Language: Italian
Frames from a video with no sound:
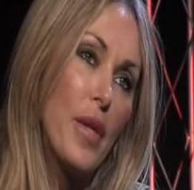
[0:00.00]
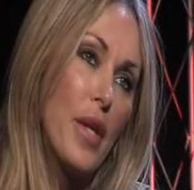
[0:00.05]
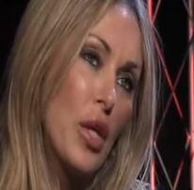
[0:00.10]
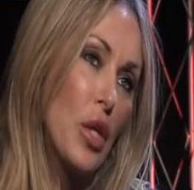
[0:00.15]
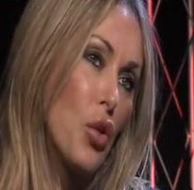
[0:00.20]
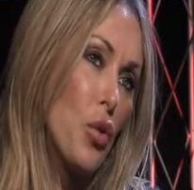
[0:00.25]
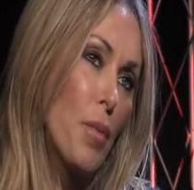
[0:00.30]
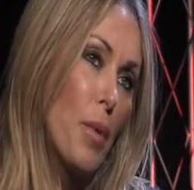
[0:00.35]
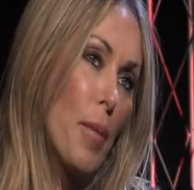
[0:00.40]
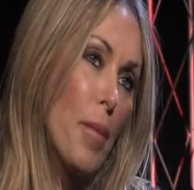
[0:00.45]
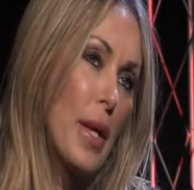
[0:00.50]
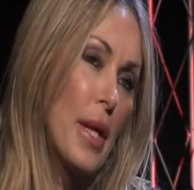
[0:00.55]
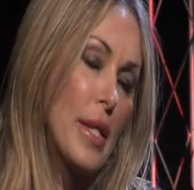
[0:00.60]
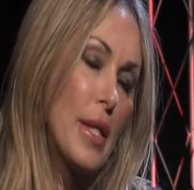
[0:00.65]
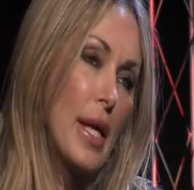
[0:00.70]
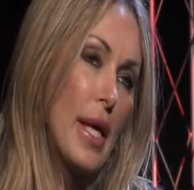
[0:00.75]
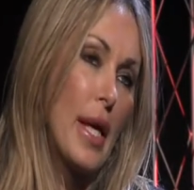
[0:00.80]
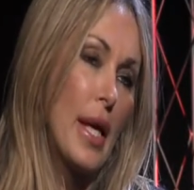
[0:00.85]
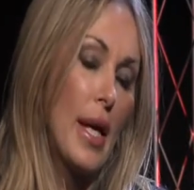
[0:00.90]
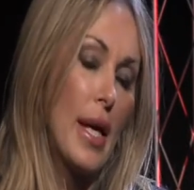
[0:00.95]

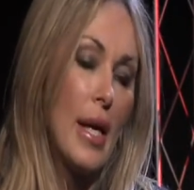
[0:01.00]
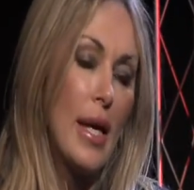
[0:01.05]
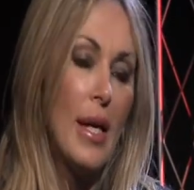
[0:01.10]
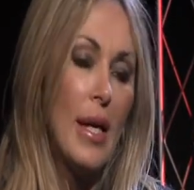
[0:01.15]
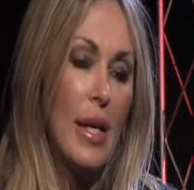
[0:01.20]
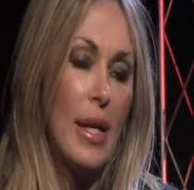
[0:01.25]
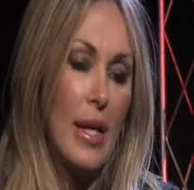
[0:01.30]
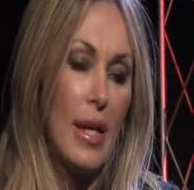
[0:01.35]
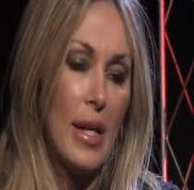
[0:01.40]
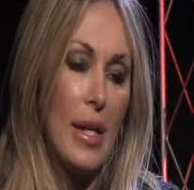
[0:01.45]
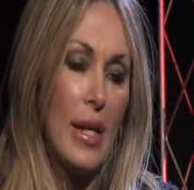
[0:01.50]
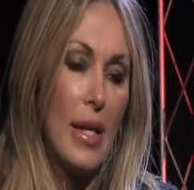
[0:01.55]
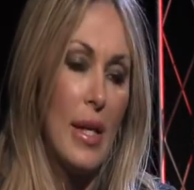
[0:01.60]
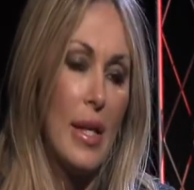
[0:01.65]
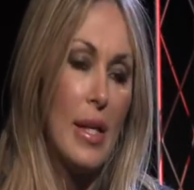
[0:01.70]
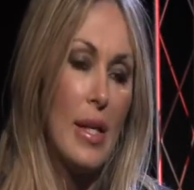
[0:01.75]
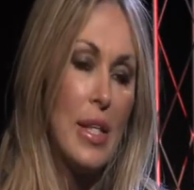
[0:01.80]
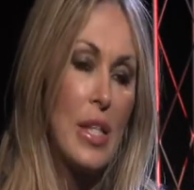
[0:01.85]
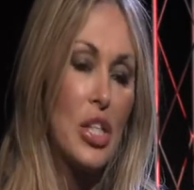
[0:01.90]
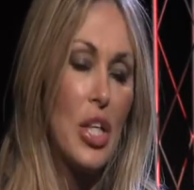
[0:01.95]
indubbiamente che
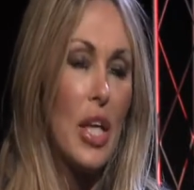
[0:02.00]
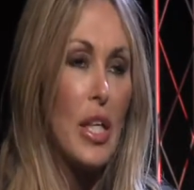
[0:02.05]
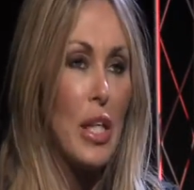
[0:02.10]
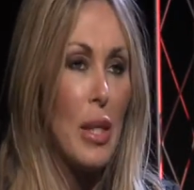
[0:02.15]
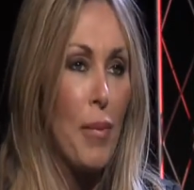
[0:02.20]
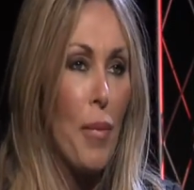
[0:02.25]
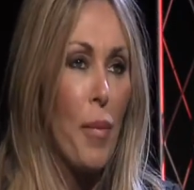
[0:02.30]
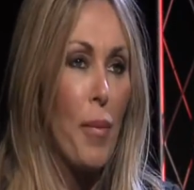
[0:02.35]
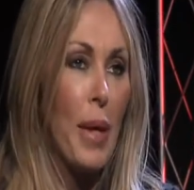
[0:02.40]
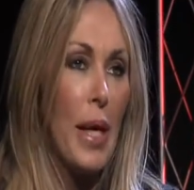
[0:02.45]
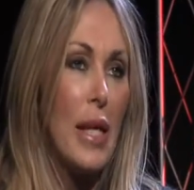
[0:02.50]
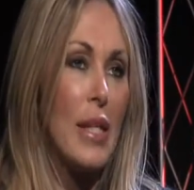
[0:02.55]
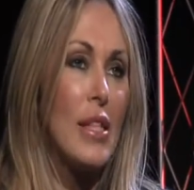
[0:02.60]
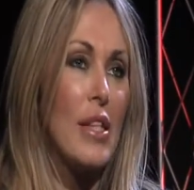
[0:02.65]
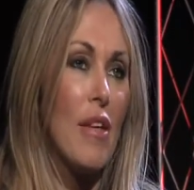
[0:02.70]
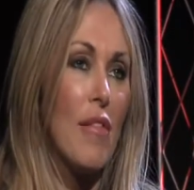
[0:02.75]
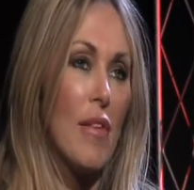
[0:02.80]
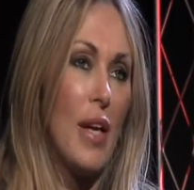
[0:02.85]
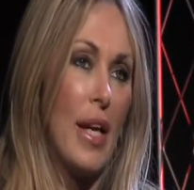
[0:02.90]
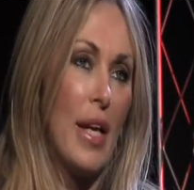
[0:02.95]
eh, in certi
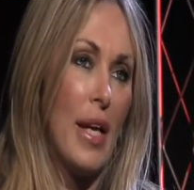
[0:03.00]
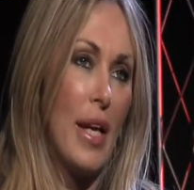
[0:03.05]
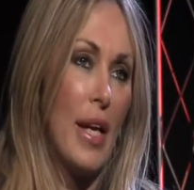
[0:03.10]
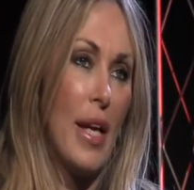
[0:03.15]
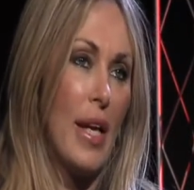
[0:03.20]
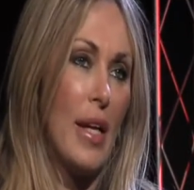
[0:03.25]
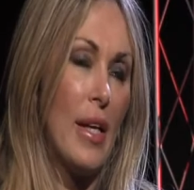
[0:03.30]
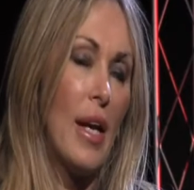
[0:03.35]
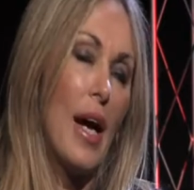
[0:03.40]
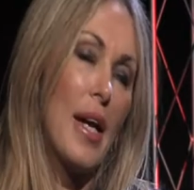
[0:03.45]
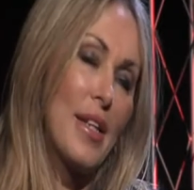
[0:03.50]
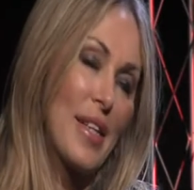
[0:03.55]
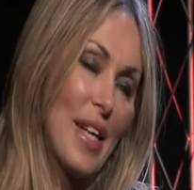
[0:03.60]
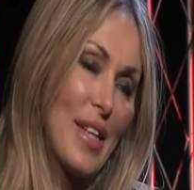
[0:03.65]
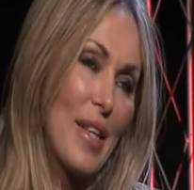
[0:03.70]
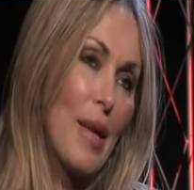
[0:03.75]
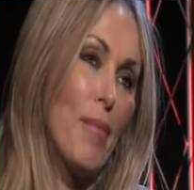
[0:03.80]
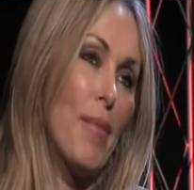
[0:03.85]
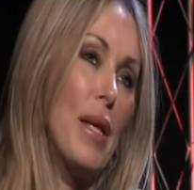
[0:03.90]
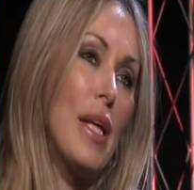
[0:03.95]
momenti viene
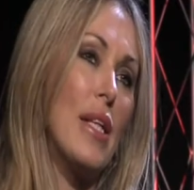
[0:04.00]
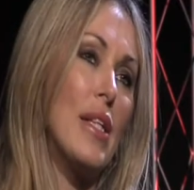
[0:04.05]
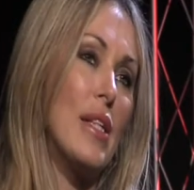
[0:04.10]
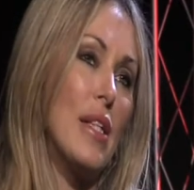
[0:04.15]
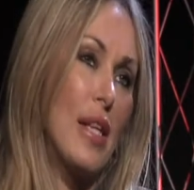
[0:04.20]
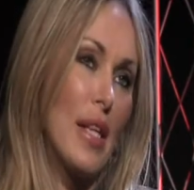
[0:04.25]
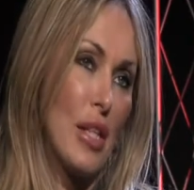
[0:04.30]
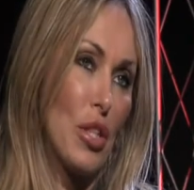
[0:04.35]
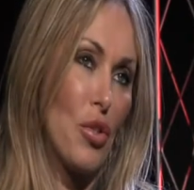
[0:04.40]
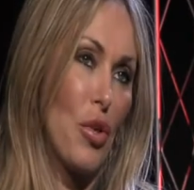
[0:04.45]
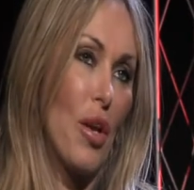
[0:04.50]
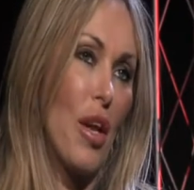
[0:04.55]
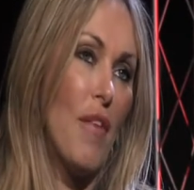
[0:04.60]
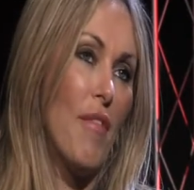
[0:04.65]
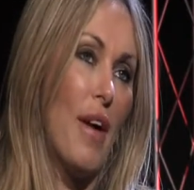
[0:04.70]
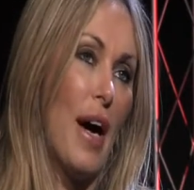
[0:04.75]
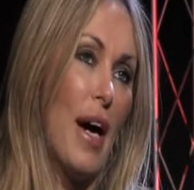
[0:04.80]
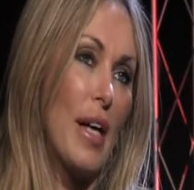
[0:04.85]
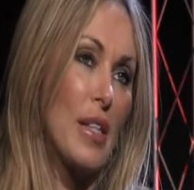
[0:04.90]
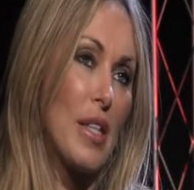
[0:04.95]
artatamente
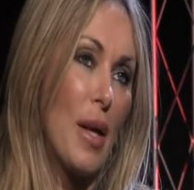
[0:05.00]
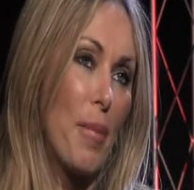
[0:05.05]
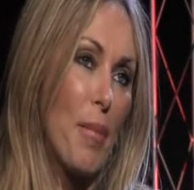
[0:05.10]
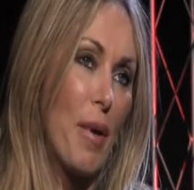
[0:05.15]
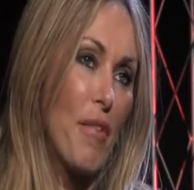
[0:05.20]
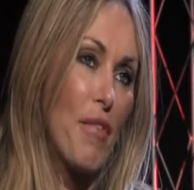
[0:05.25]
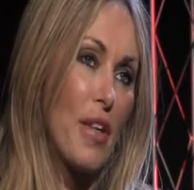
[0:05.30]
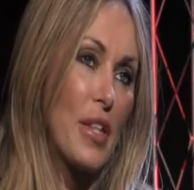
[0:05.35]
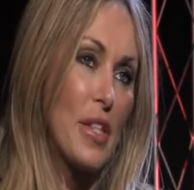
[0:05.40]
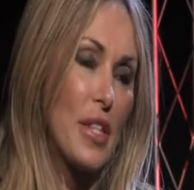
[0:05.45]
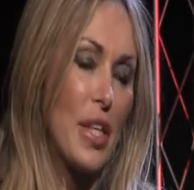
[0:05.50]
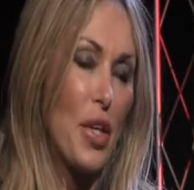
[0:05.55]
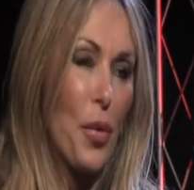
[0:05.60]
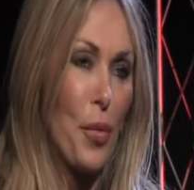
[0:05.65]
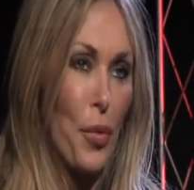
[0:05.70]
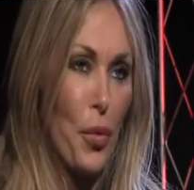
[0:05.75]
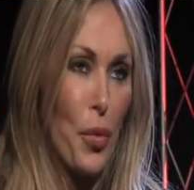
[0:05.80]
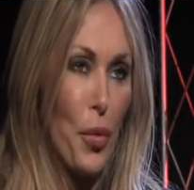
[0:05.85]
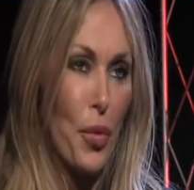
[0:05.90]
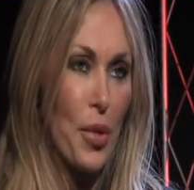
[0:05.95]
sollevata per far sì
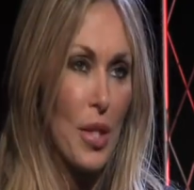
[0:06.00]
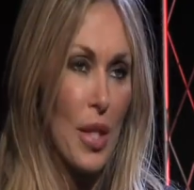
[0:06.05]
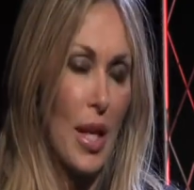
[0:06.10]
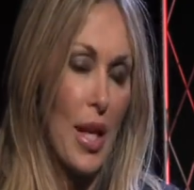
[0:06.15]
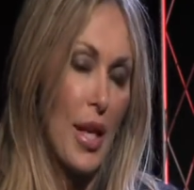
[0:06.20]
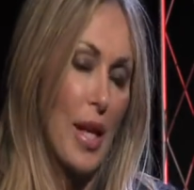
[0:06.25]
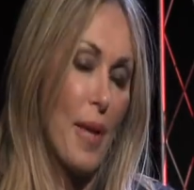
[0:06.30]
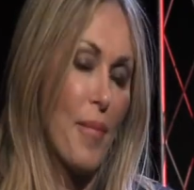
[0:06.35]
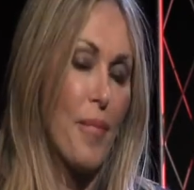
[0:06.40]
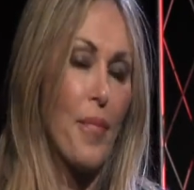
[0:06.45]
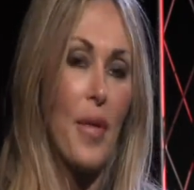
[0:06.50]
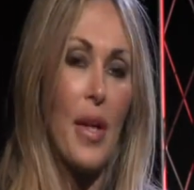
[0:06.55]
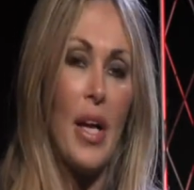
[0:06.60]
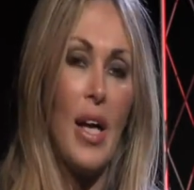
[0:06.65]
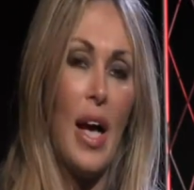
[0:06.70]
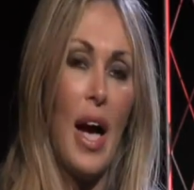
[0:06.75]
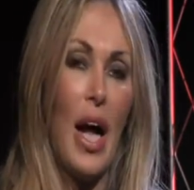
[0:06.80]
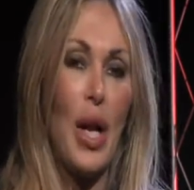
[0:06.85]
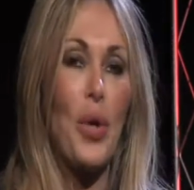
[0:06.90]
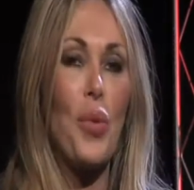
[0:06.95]
comunque che
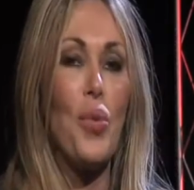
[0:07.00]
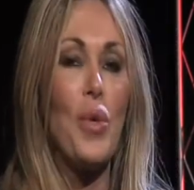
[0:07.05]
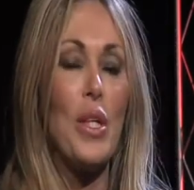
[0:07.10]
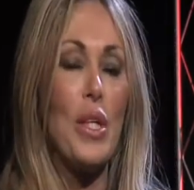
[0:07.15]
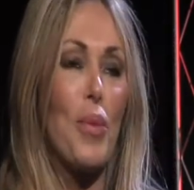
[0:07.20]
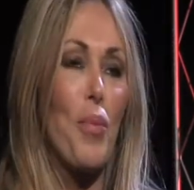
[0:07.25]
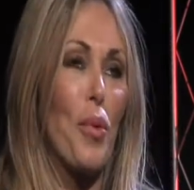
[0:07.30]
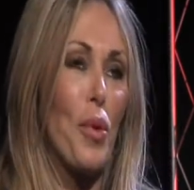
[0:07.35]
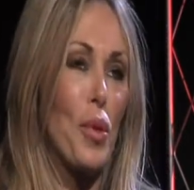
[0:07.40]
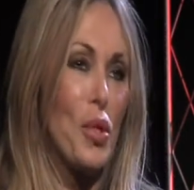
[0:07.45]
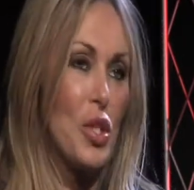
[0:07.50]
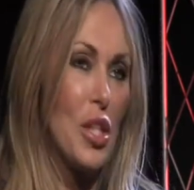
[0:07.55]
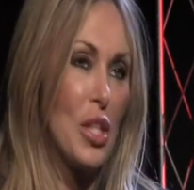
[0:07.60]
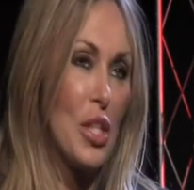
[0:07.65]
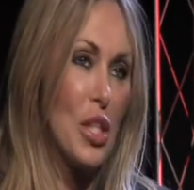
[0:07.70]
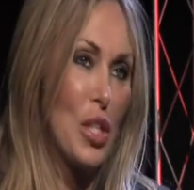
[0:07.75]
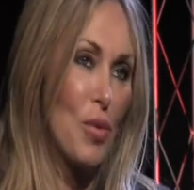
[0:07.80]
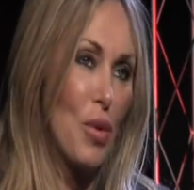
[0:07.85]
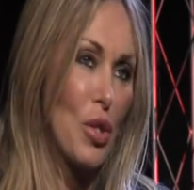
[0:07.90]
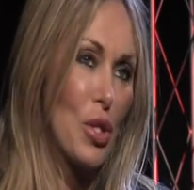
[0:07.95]
alcune tipologie
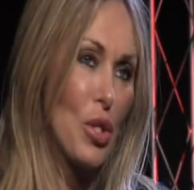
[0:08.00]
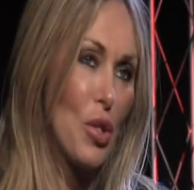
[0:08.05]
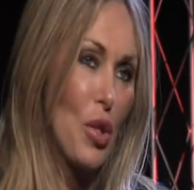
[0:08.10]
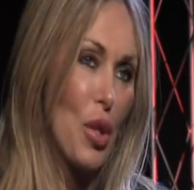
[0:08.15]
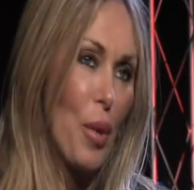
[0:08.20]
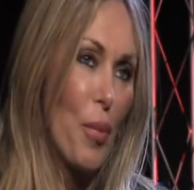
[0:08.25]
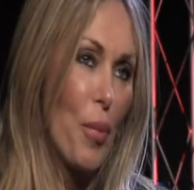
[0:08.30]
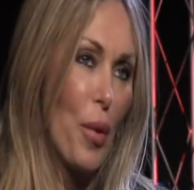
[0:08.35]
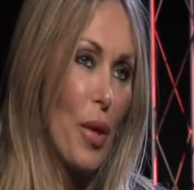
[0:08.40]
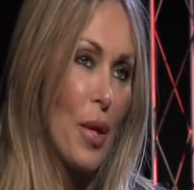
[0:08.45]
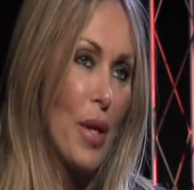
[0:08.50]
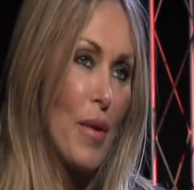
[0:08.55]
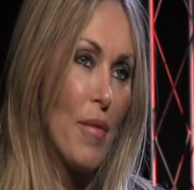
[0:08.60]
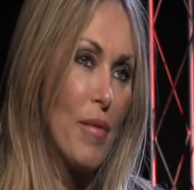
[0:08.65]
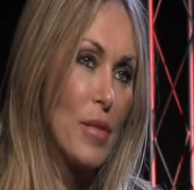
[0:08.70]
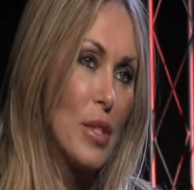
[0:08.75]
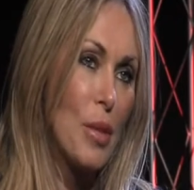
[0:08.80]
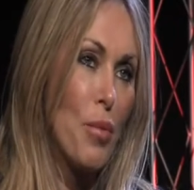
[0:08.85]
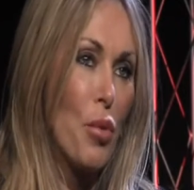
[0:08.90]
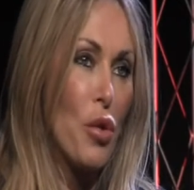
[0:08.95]
di situazioni poi
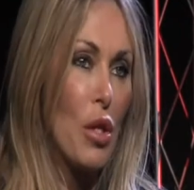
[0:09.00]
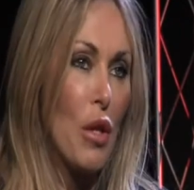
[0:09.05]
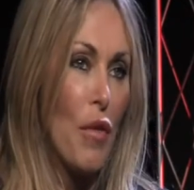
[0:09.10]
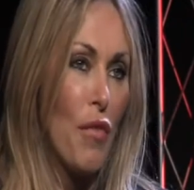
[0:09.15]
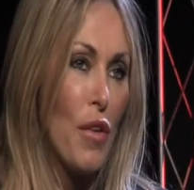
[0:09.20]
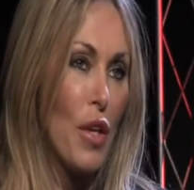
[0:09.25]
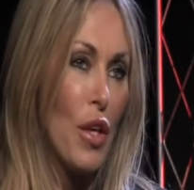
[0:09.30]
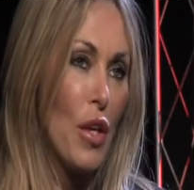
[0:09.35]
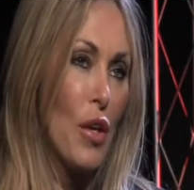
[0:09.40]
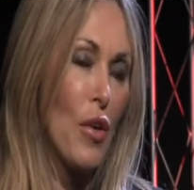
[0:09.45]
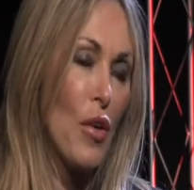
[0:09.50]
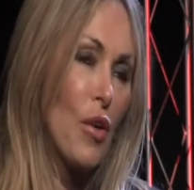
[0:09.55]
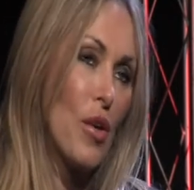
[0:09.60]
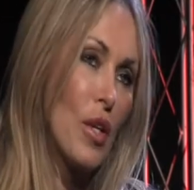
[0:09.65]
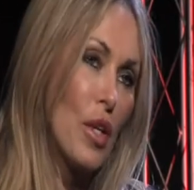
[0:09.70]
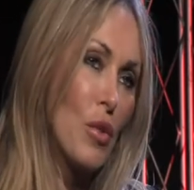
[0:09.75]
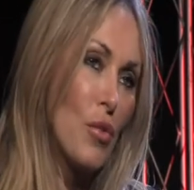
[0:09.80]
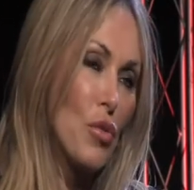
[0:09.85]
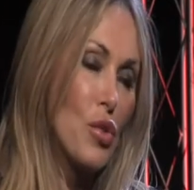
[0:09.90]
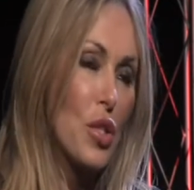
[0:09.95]
si modifichino
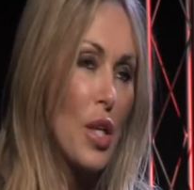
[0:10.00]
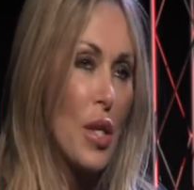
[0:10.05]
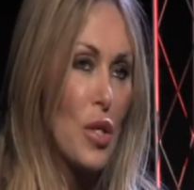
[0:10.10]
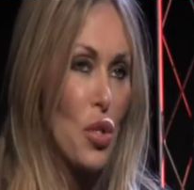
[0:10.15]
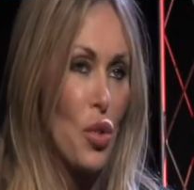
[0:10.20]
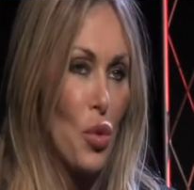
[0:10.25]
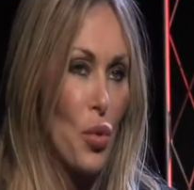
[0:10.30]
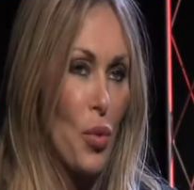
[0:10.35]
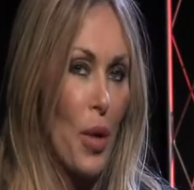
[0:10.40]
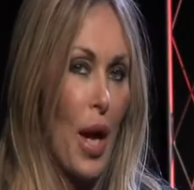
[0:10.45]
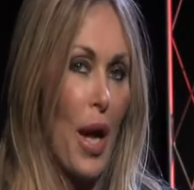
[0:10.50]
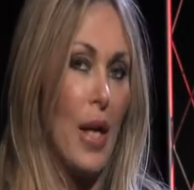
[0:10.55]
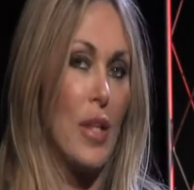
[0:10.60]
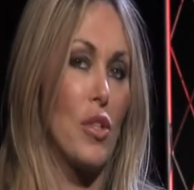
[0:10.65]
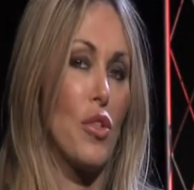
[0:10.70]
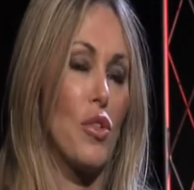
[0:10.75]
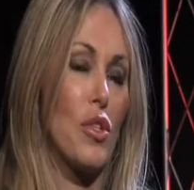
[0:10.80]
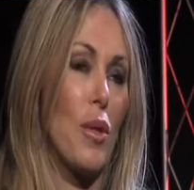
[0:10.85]
in un senso o in un altro.